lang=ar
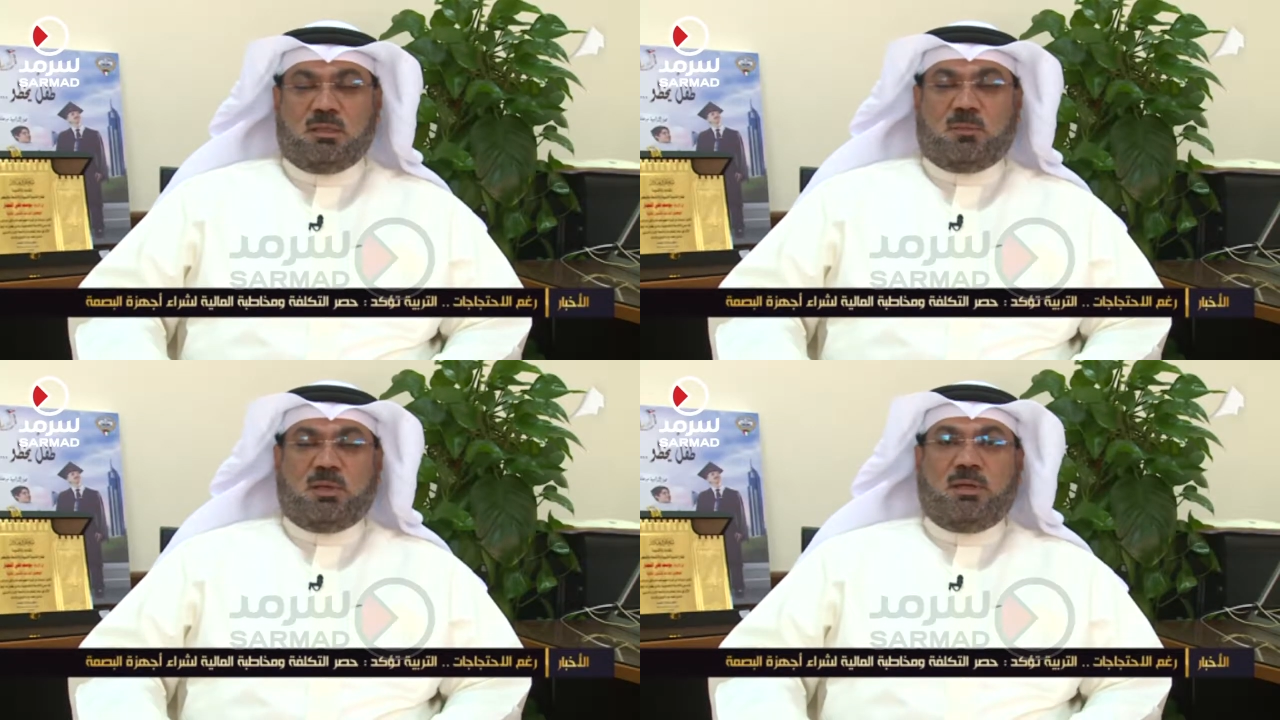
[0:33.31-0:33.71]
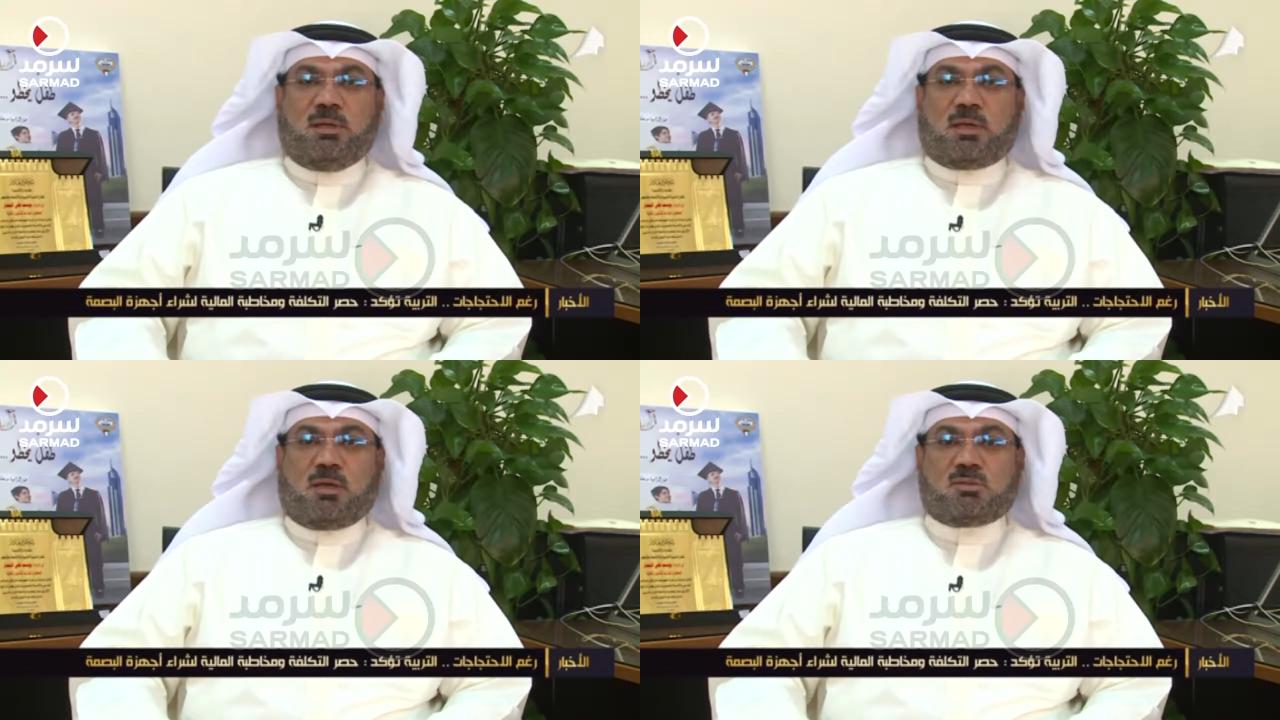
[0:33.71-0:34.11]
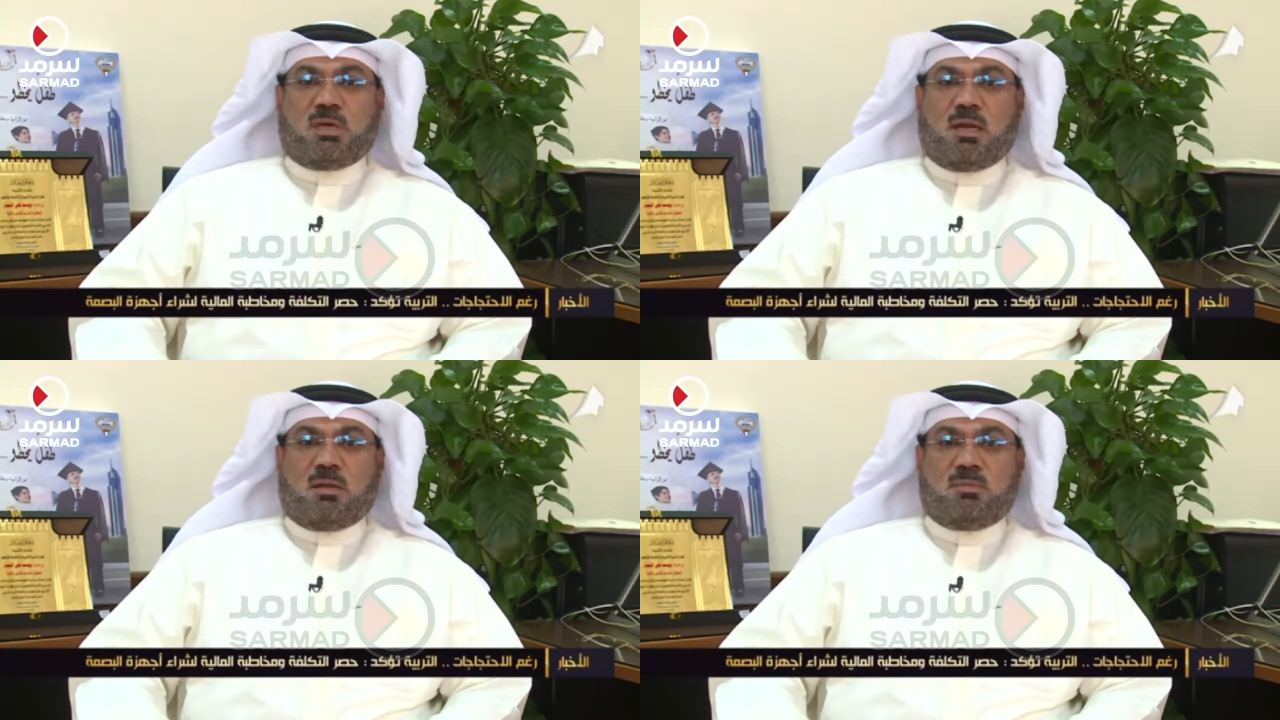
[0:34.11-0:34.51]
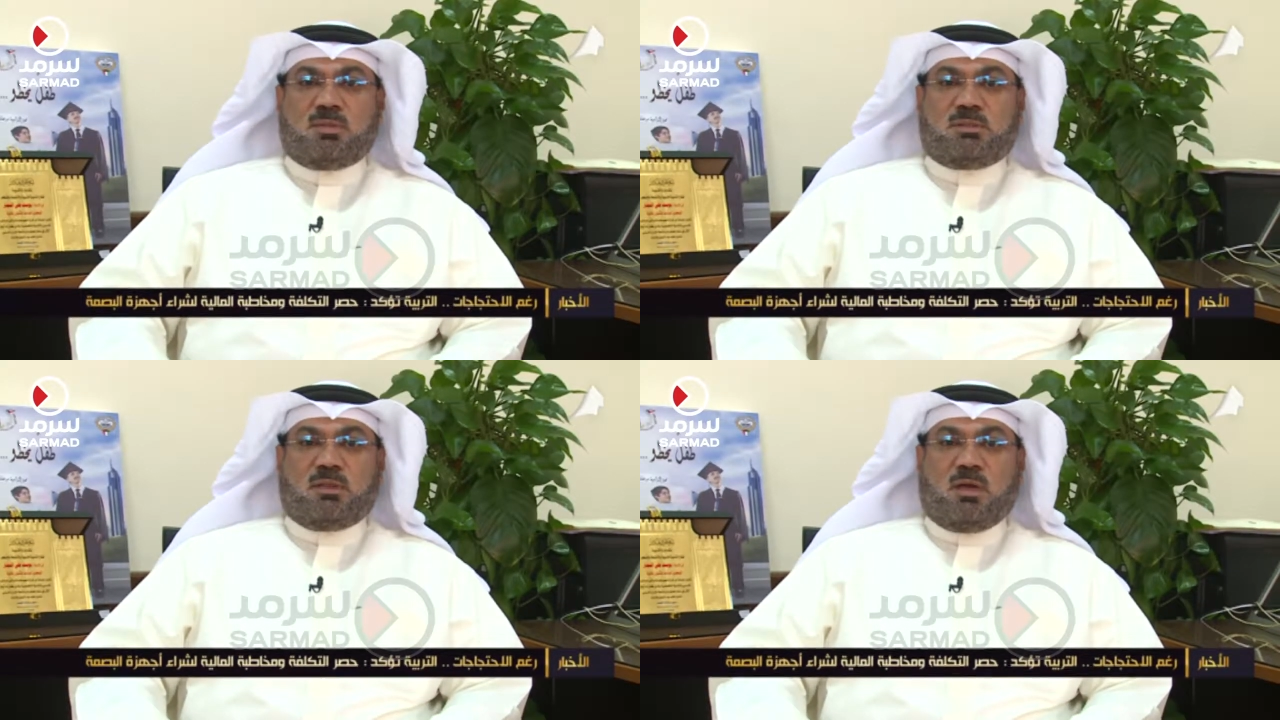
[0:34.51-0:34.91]
طبعا احنا كوزارة
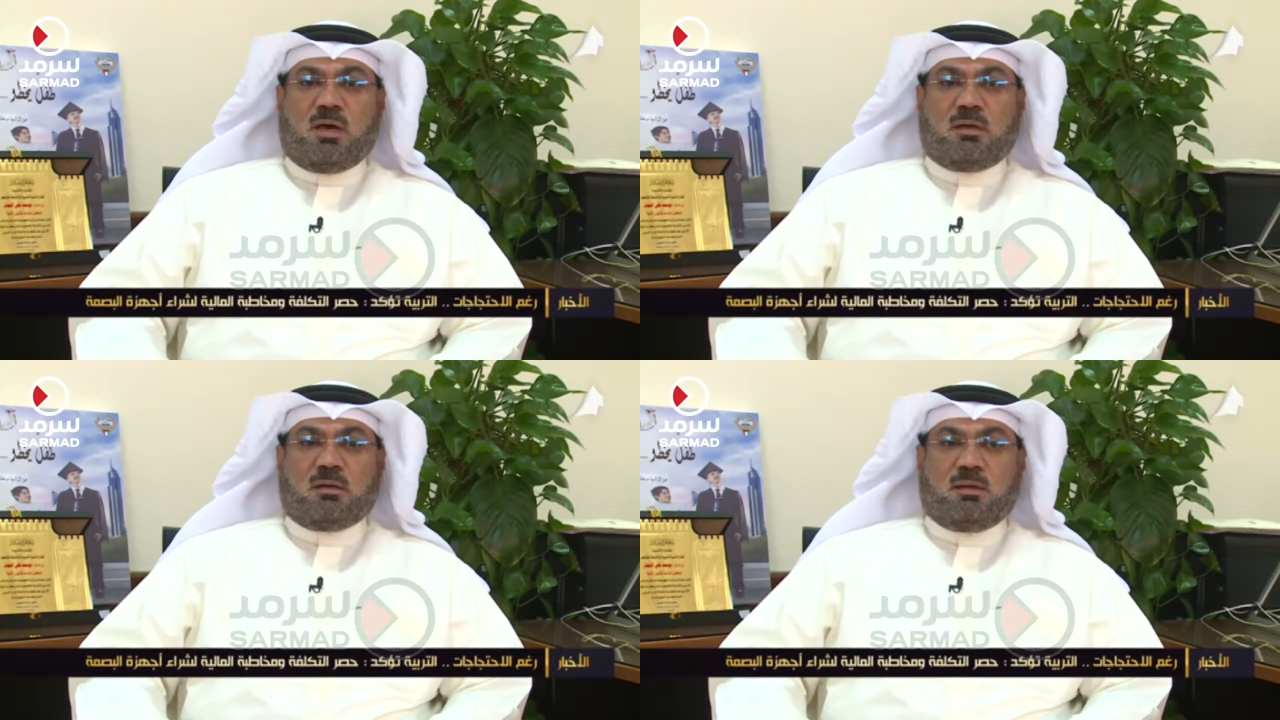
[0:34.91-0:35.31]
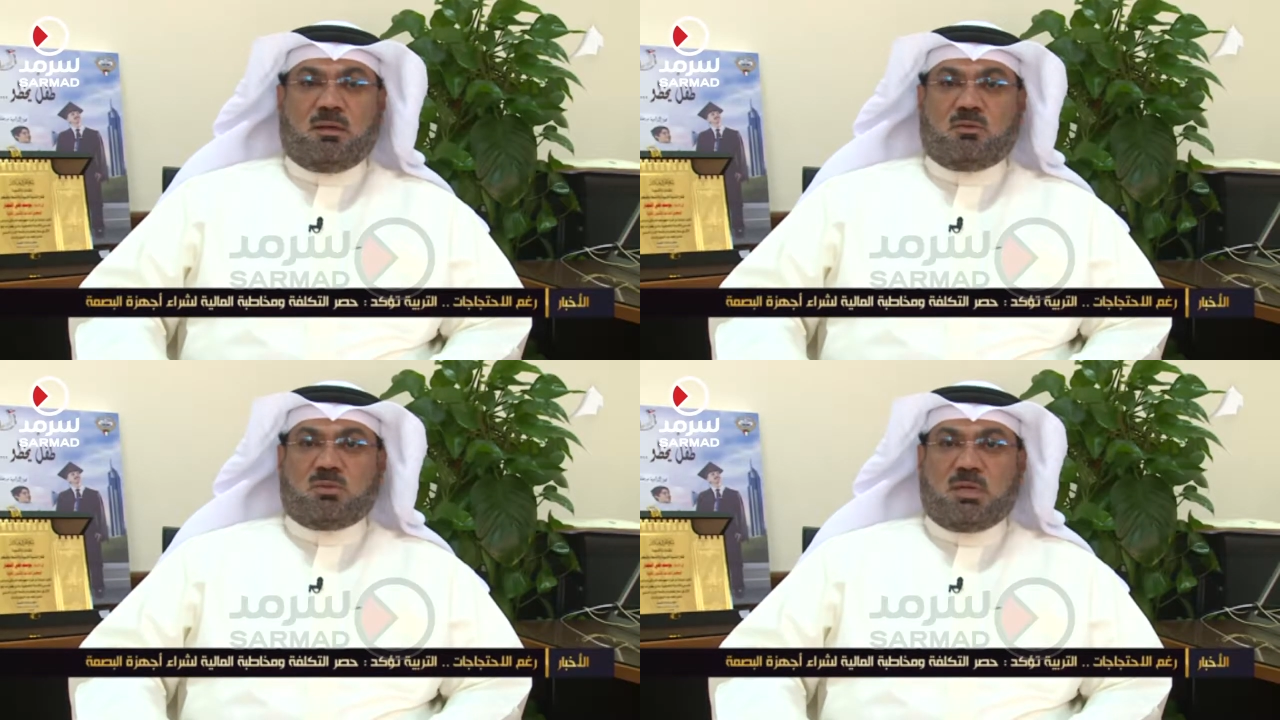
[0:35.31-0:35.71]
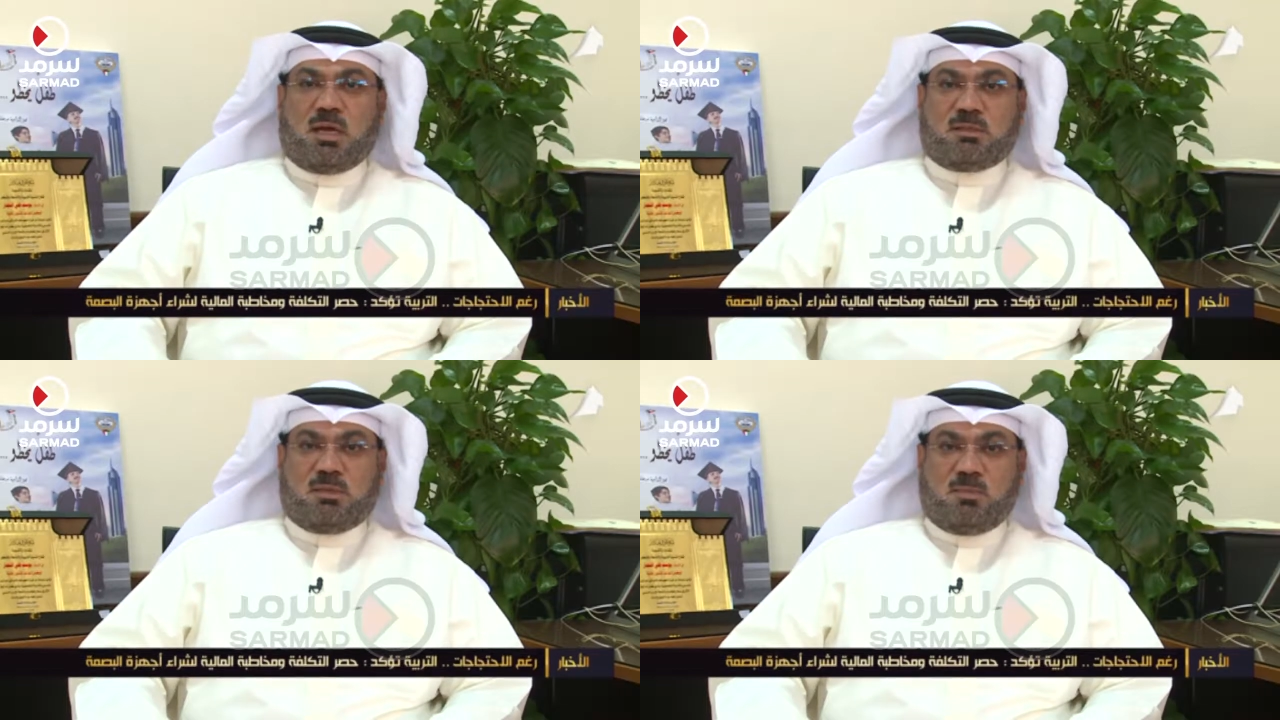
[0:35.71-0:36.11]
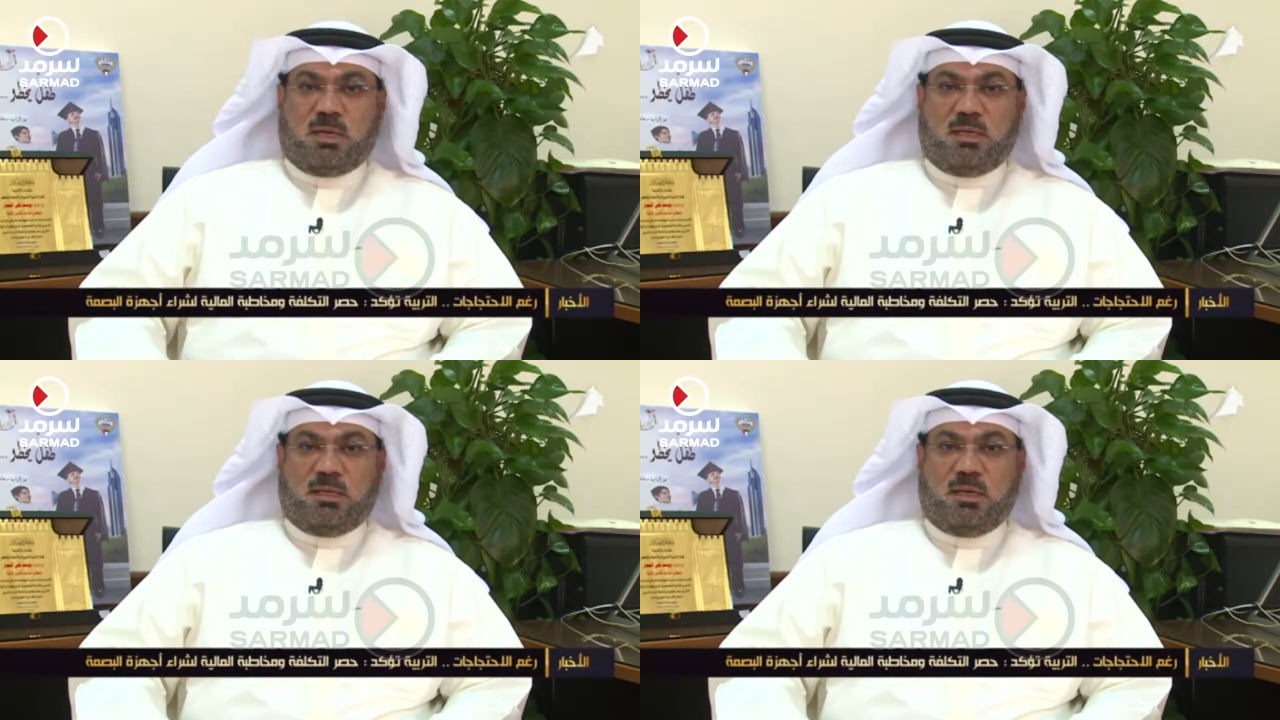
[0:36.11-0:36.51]
بانتظار رد وزارة
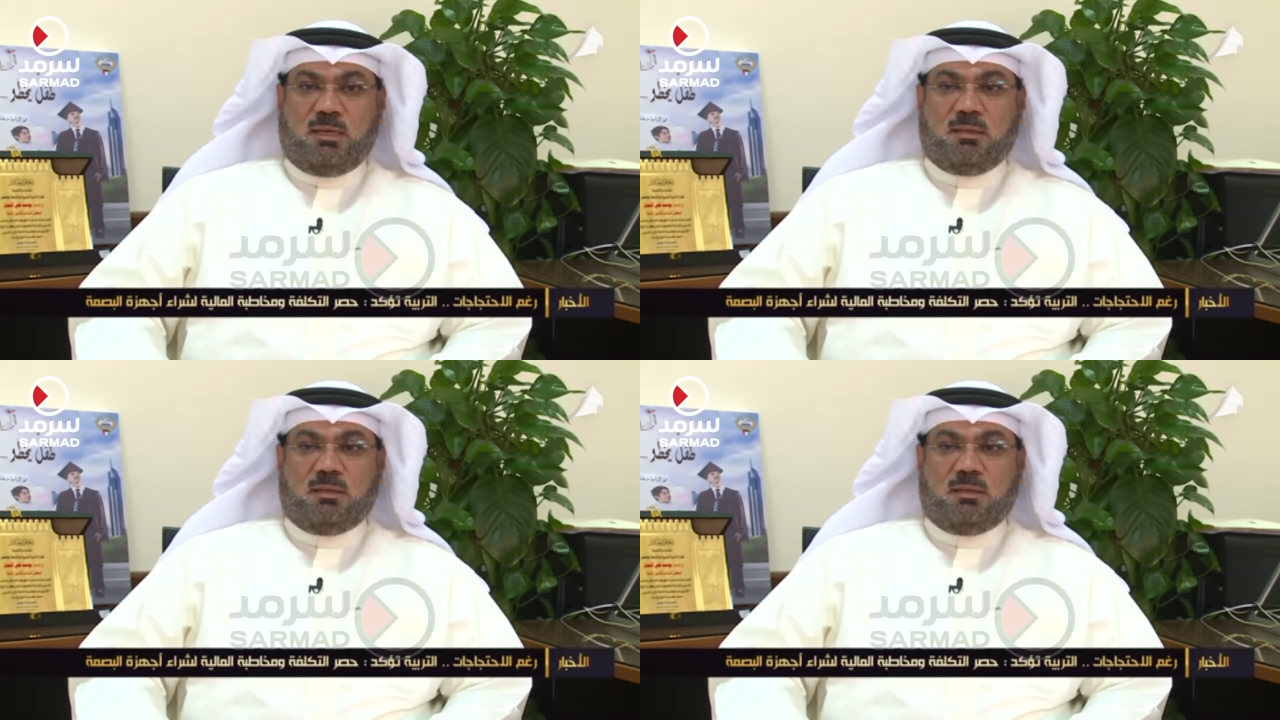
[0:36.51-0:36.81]
المالية